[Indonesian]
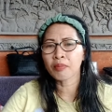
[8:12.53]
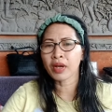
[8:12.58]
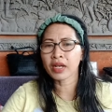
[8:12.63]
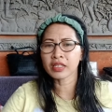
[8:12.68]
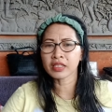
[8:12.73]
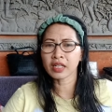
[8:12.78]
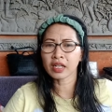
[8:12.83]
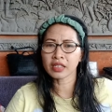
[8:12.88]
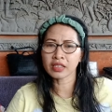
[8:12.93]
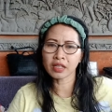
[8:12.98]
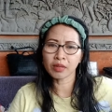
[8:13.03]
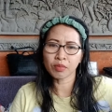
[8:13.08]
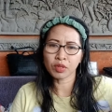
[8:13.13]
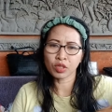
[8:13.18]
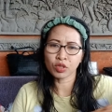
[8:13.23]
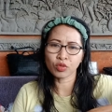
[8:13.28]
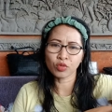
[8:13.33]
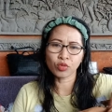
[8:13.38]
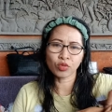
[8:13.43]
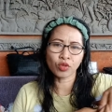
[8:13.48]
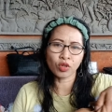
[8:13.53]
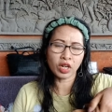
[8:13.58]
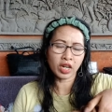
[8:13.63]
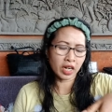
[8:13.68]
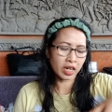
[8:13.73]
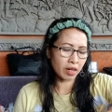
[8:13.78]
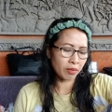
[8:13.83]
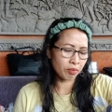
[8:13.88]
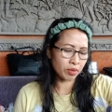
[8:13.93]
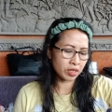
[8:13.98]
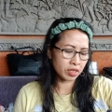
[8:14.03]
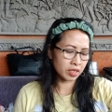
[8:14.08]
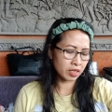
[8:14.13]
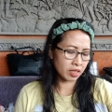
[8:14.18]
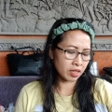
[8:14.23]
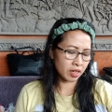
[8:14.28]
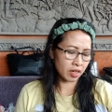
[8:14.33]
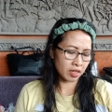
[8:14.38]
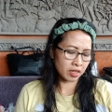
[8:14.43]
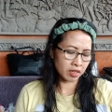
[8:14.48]
panjangnya bersyukurlah dapatnya
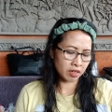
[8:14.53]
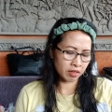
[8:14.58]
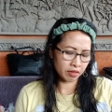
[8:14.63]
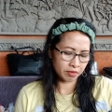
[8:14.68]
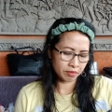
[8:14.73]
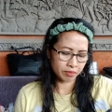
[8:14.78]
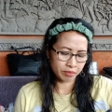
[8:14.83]
Kak ya